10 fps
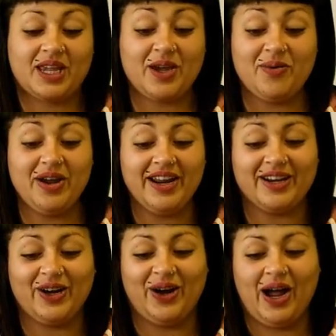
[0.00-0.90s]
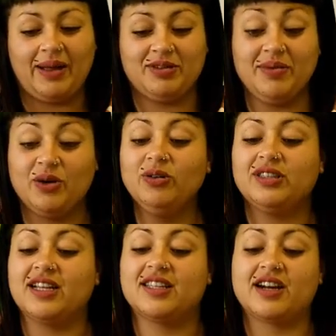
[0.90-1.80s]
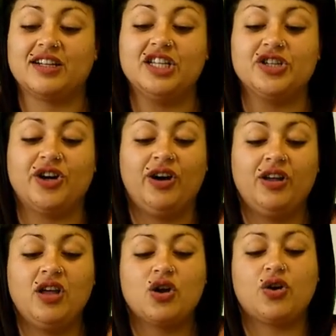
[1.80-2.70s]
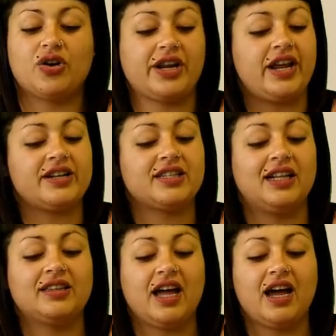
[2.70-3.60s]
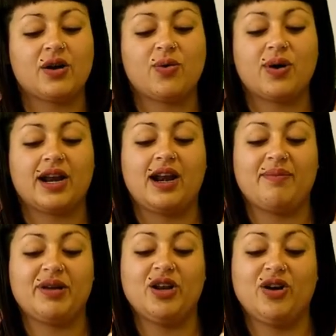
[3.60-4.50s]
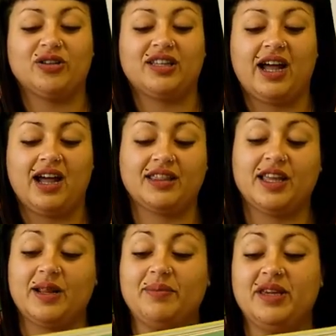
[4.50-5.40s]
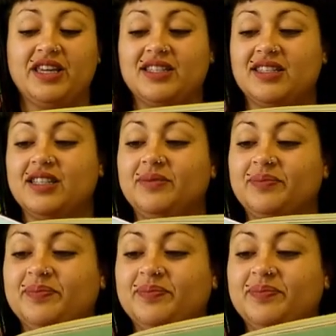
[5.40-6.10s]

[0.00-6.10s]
Qué bueno, a mí me gusta ser niño, correr, saltar, jugar a la pelota, andar en bici.